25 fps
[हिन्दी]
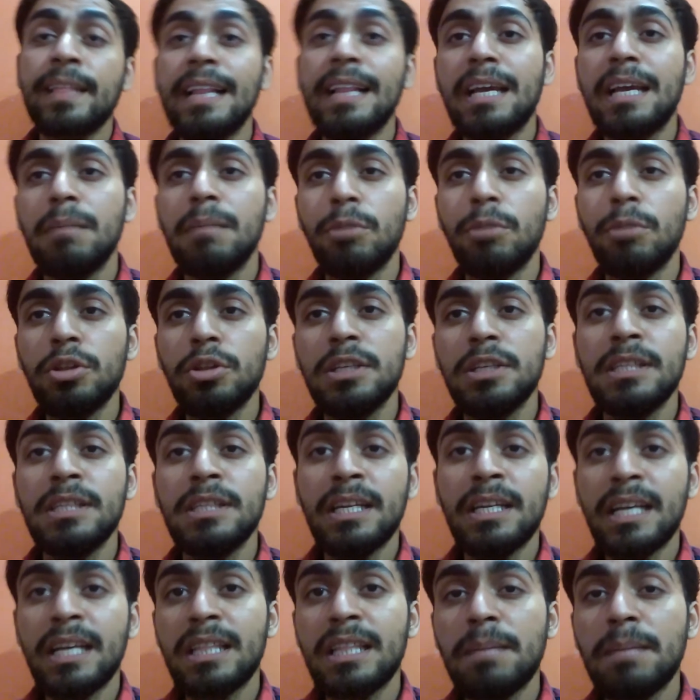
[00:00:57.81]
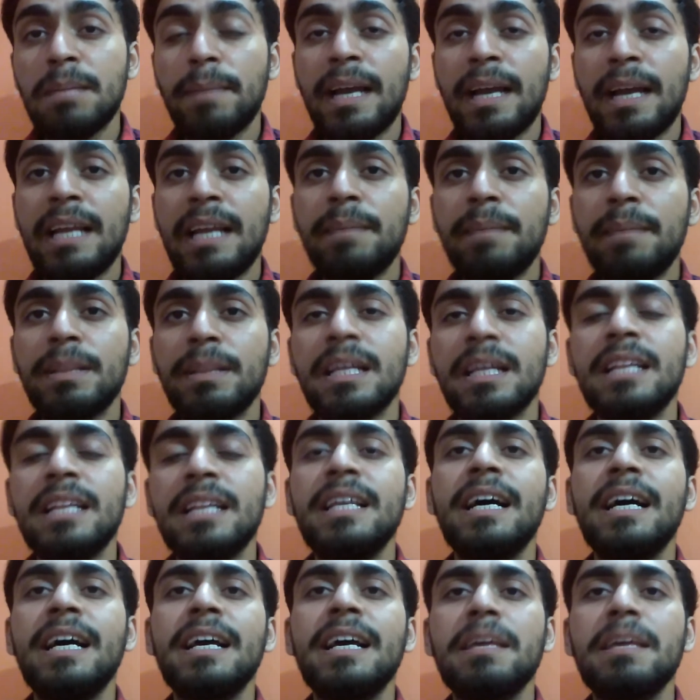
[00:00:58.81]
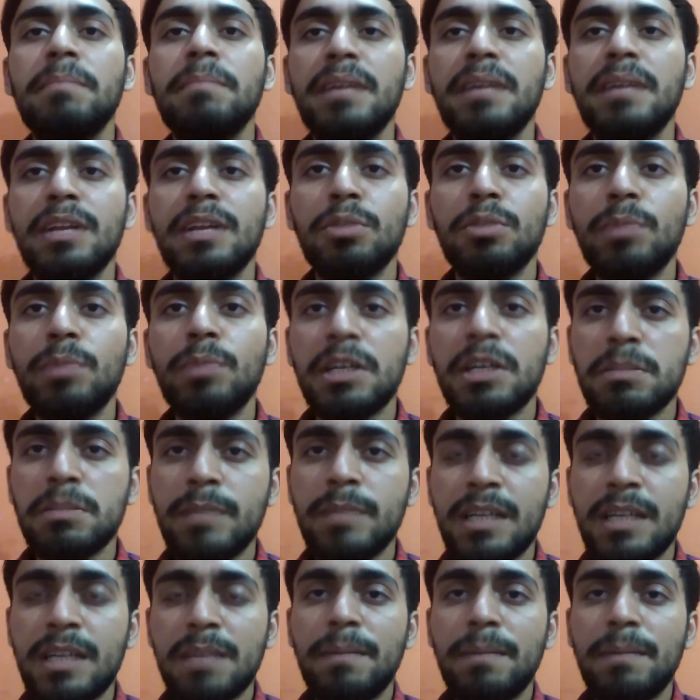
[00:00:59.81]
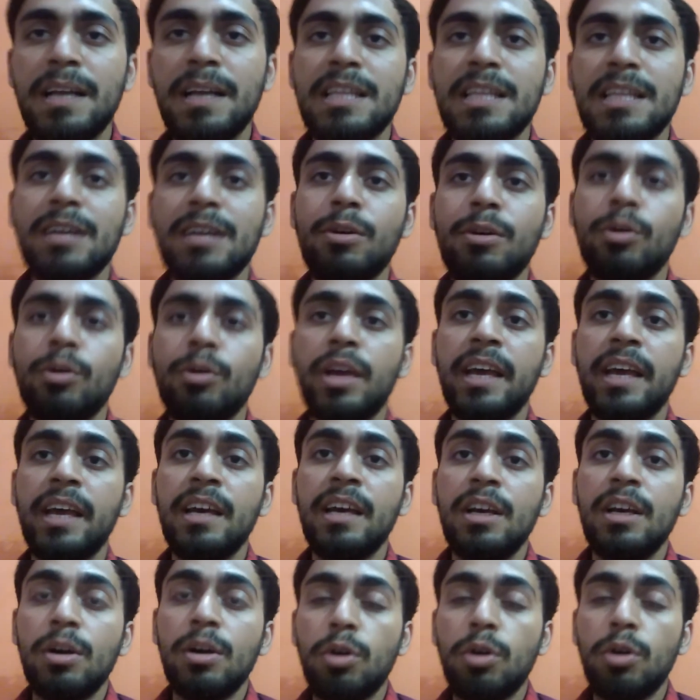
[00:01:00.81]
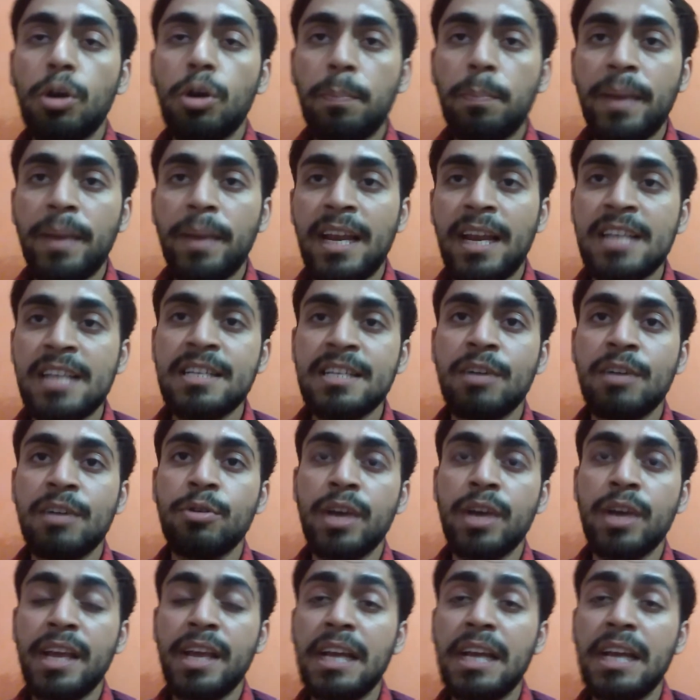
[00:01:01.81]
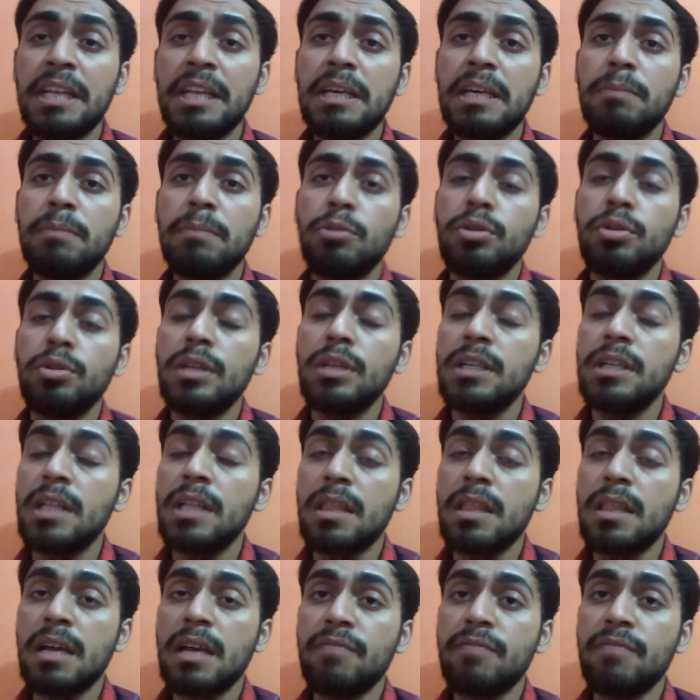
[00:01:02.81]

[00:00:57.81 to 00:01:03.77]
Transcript: लेकिन मोदी जी ने एक दिन पहले ही बता दिया है कि भैया तुम कश्मीर की बात रखोगे और पहले जाओगे यानी कि मोदी जी ने